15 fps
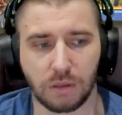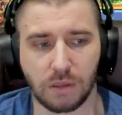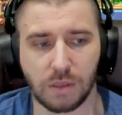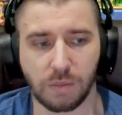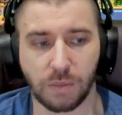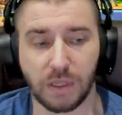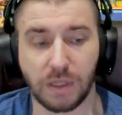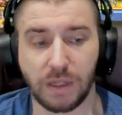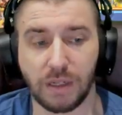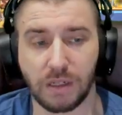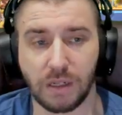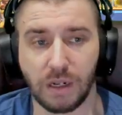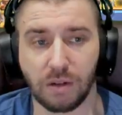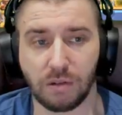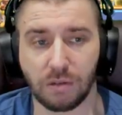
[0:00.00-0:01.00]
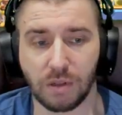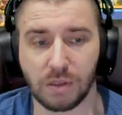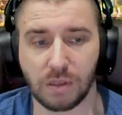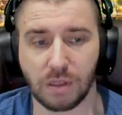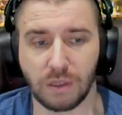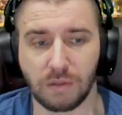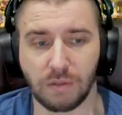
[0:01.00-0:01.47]
смотрителя а у нас,
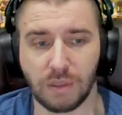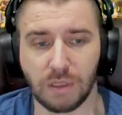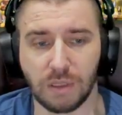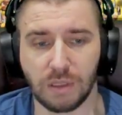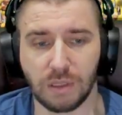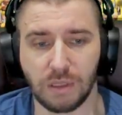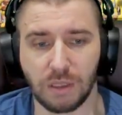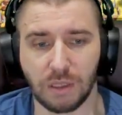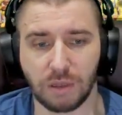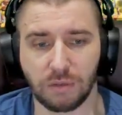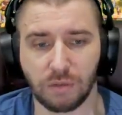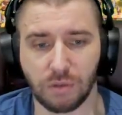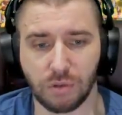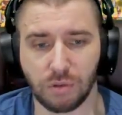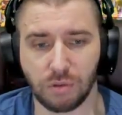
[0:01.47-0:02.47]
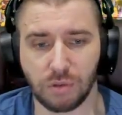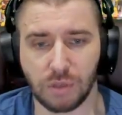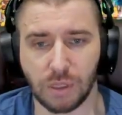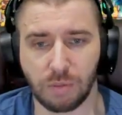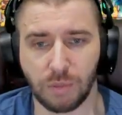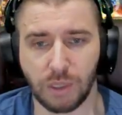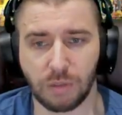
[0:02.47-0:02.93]
как видите, нет. Вот что
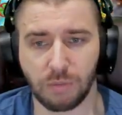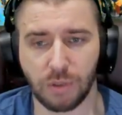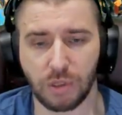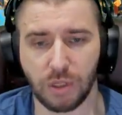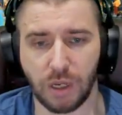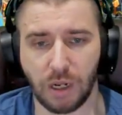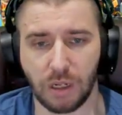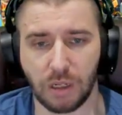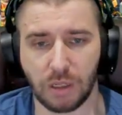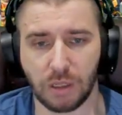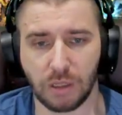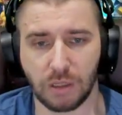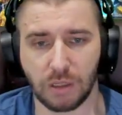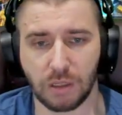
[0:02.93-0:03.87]
самое печальное.